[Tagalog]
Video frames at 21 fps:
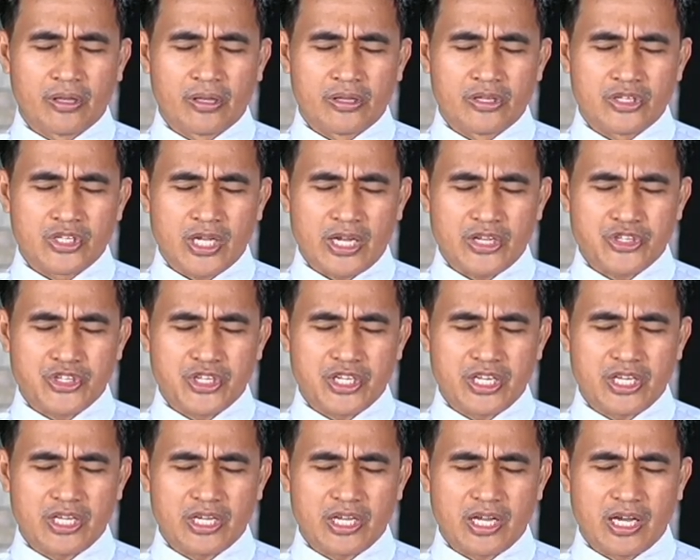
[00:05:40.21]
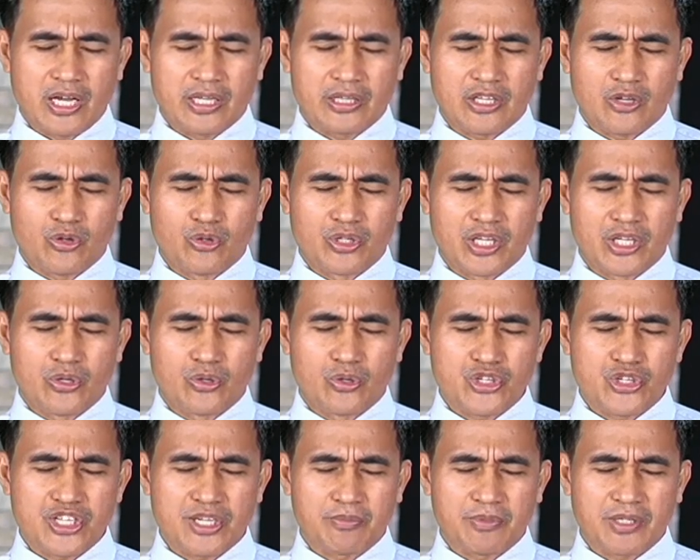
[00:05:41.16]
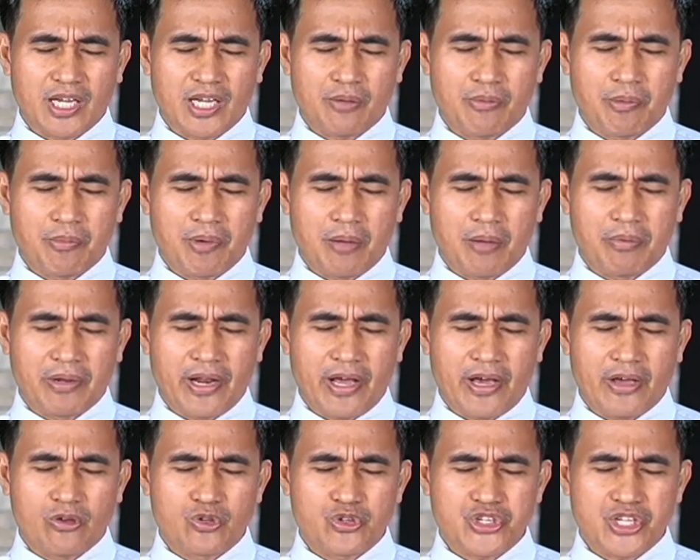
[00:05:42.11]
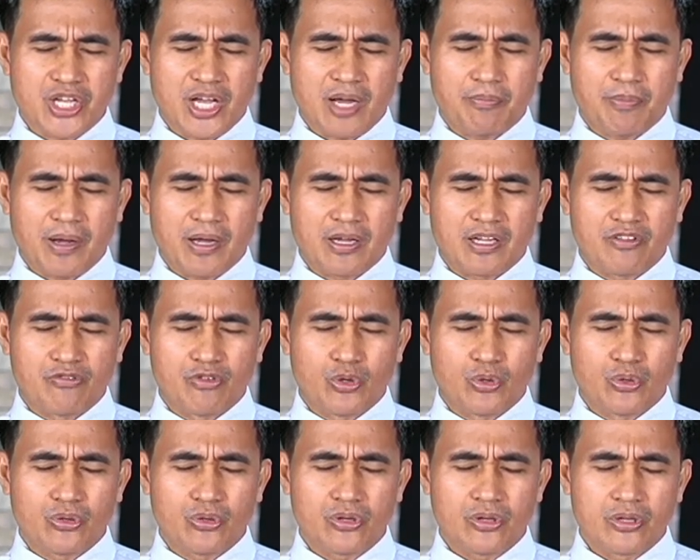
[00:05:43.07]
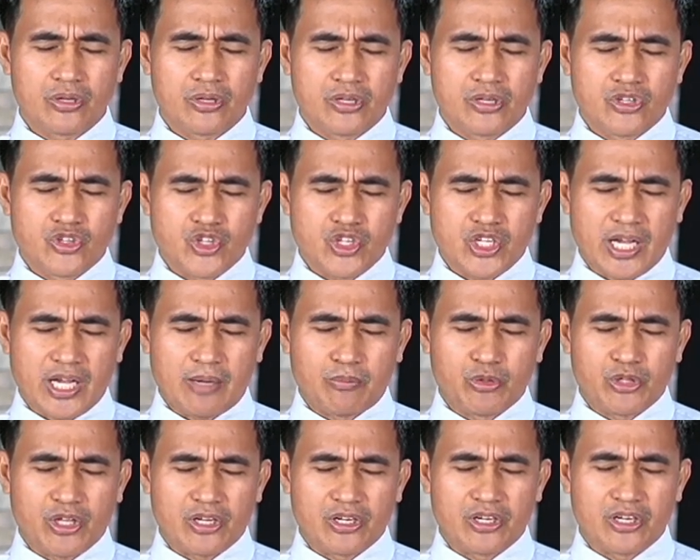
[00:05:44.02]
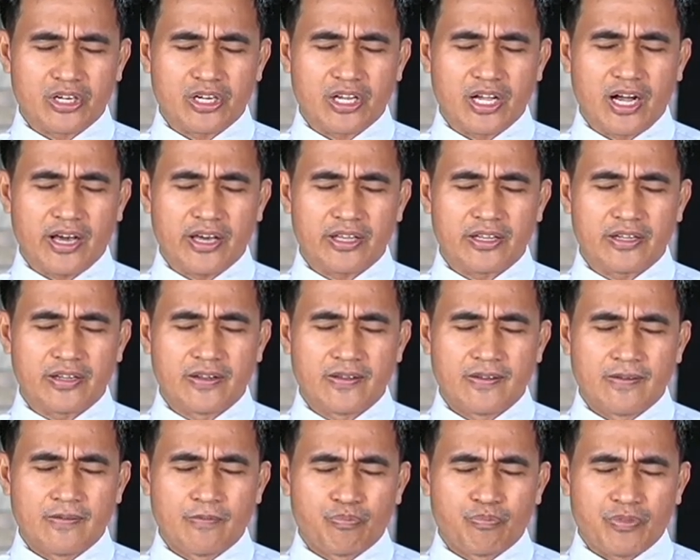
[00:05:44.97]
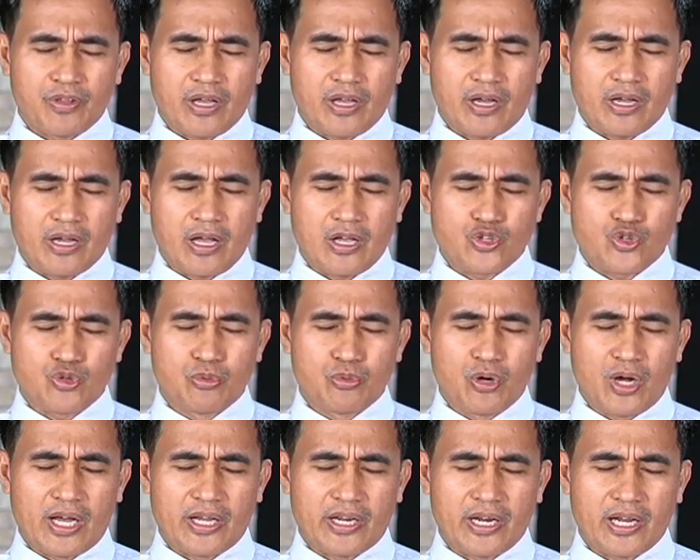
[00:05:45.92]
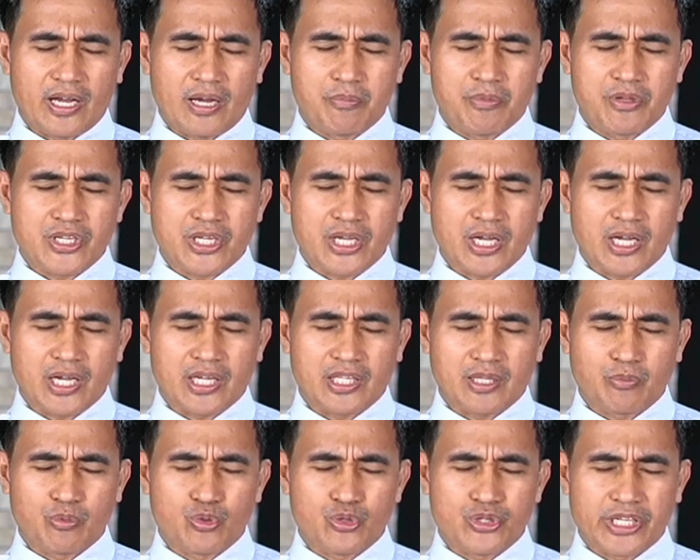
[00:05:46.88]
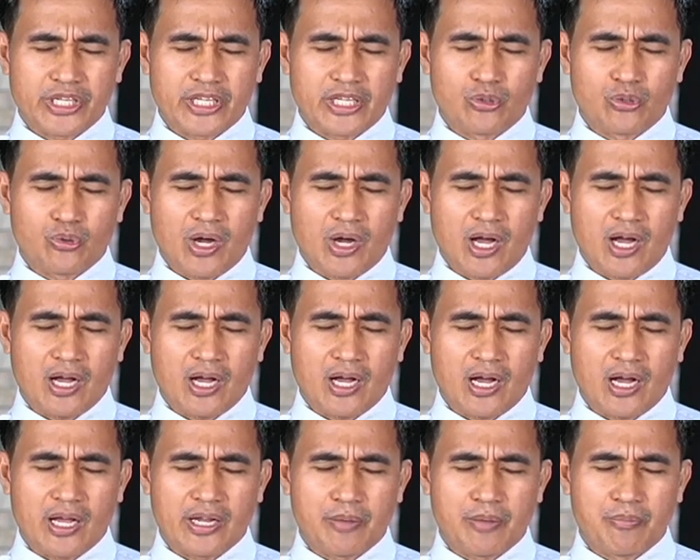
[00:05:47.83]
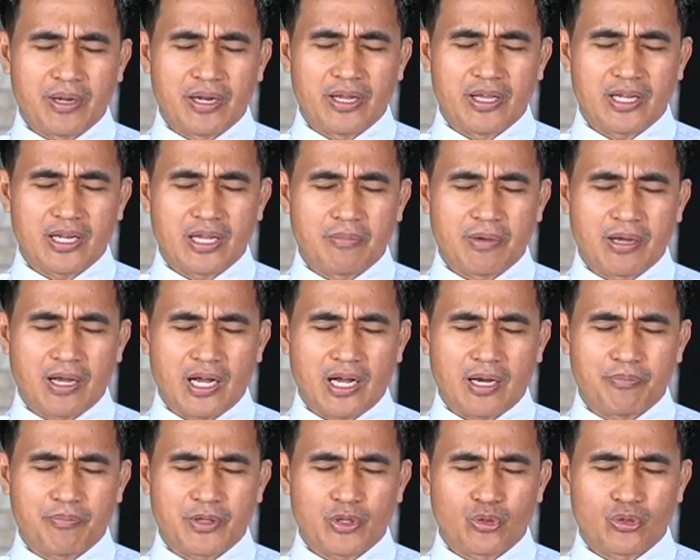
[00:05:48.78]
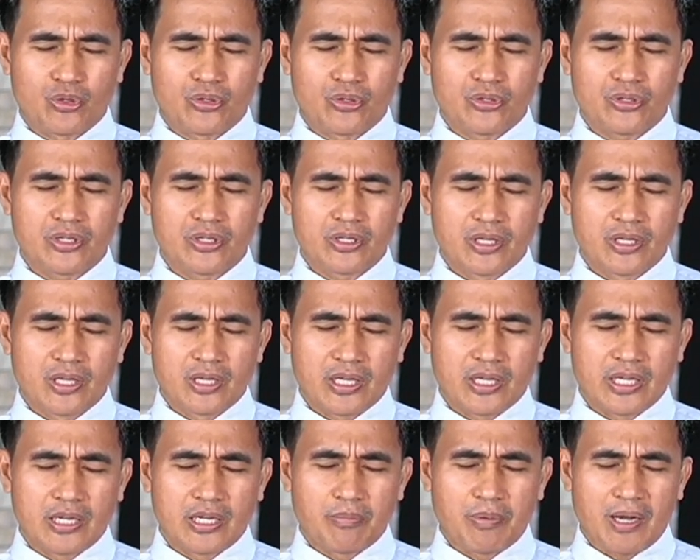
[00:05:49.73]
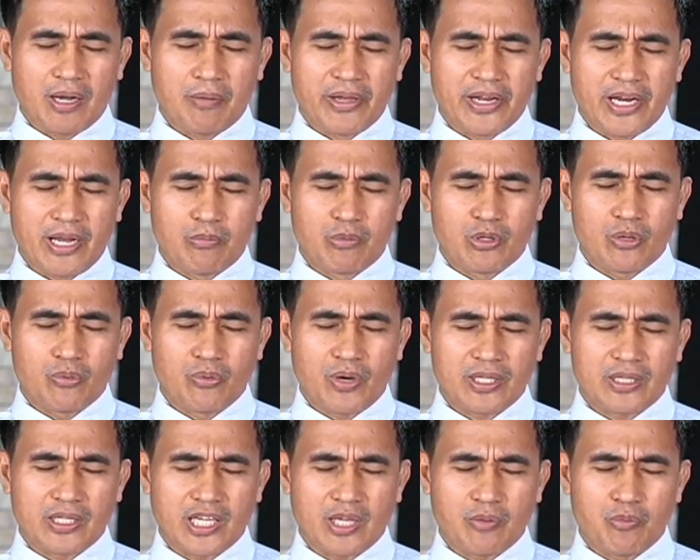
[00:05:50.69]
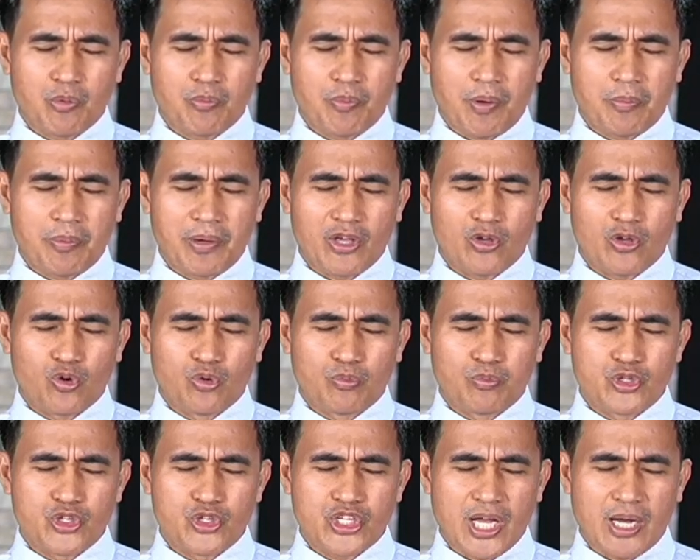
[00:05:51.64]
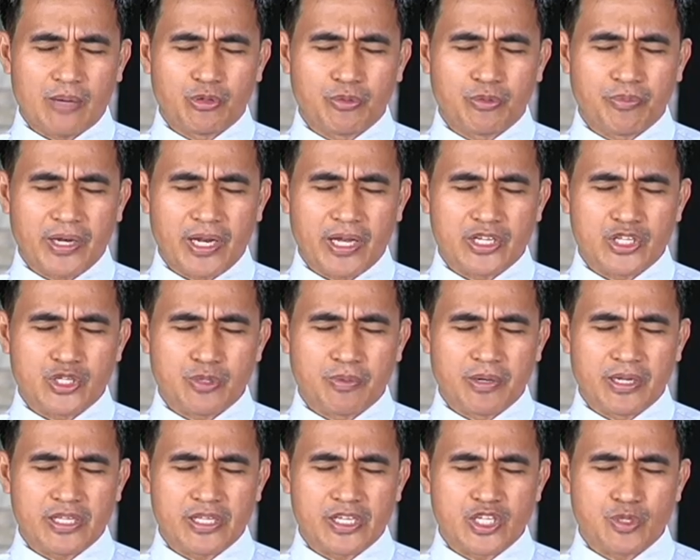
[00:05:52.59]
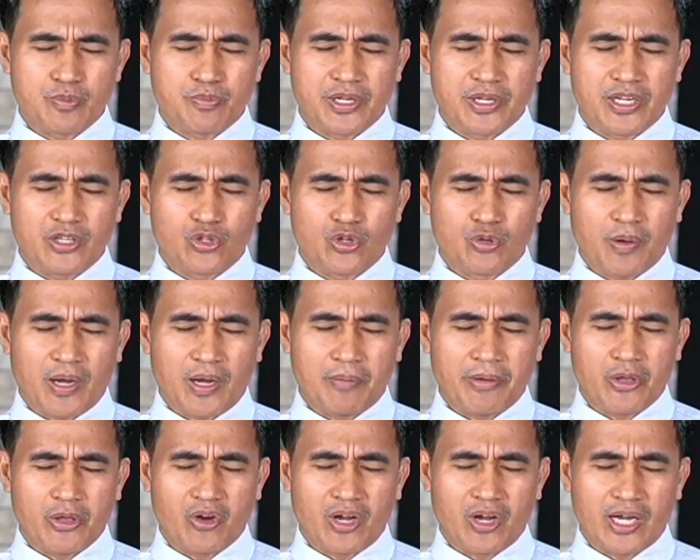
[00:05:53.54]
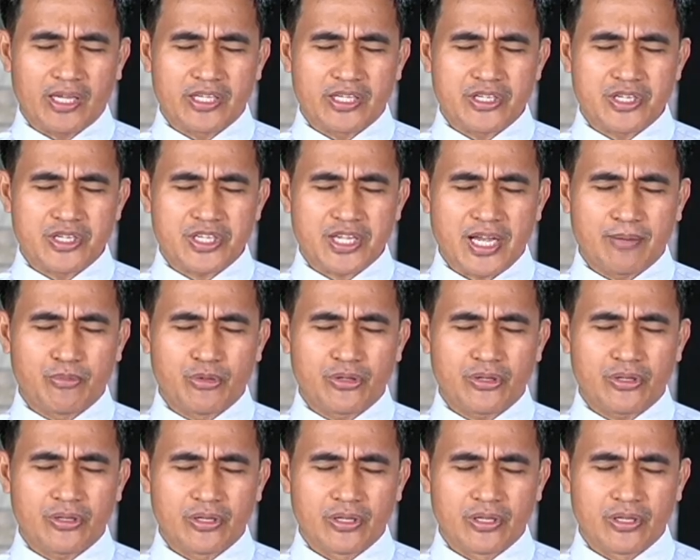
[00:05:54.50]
Sa sining uh, ah, tion Ginoo samtang kami magapadayon sa pag-review sa amon nga clerk guide kag subong ari na kami sa katapusan nga duha ka nabilin nga mga kapitulo ginapangabay namon liwat ang imong pagpakigupod sa amon pinagi sa palan espiritu pakamayo ang kada sa amon